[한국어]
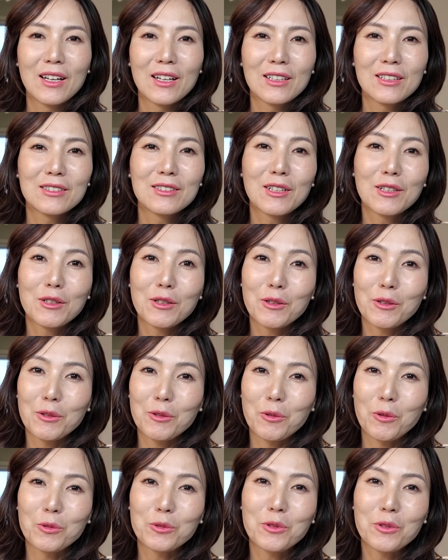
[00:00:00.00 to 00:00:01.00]
근데
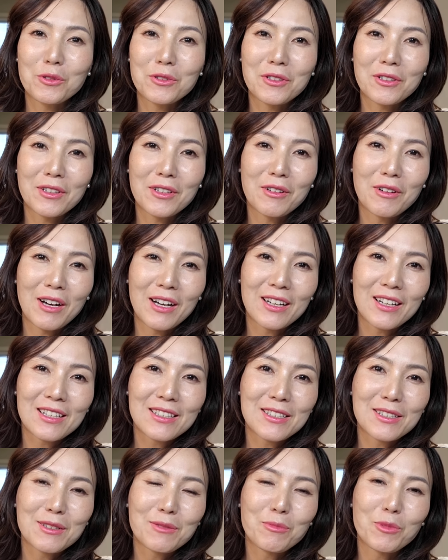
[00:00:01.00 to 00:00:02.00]
공통적인 거 한
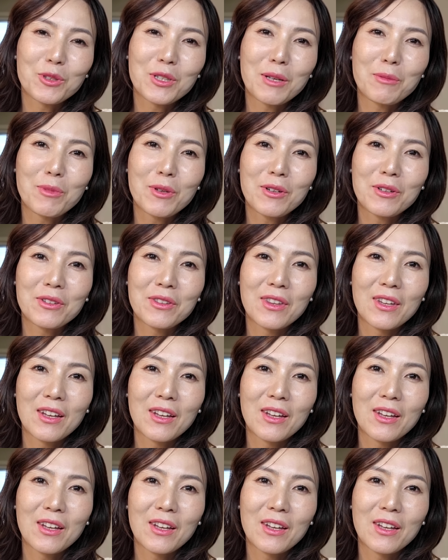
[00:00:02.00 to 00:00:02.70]
가지는 뭐냐면